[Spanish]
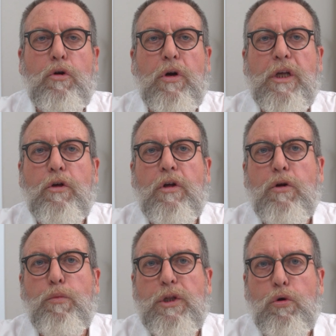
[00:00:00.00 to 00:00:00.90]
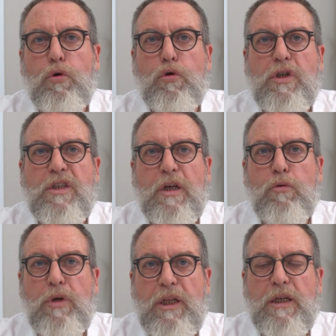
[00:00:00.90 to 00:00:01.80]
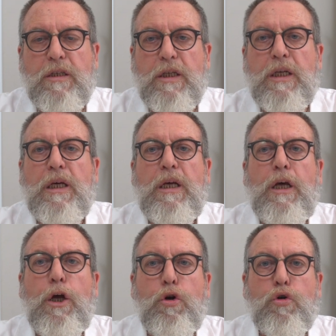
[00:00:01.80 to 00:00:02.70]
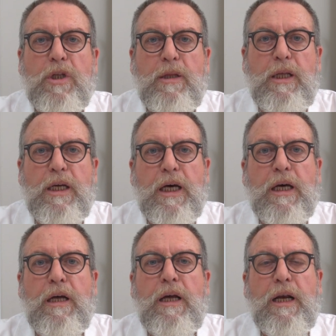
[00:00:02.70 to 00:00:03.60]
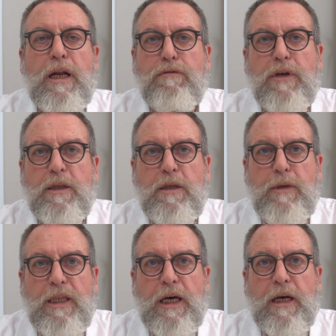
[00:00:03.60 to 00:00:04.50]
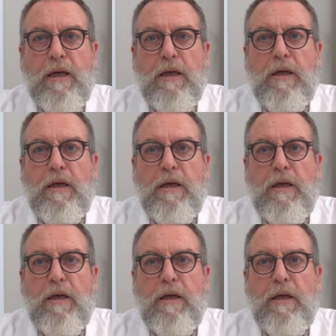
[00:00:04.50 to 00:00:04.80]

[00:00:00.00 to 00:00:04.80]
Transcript: Colegio de Reumatólogos estadounidense, nos indica la efectividad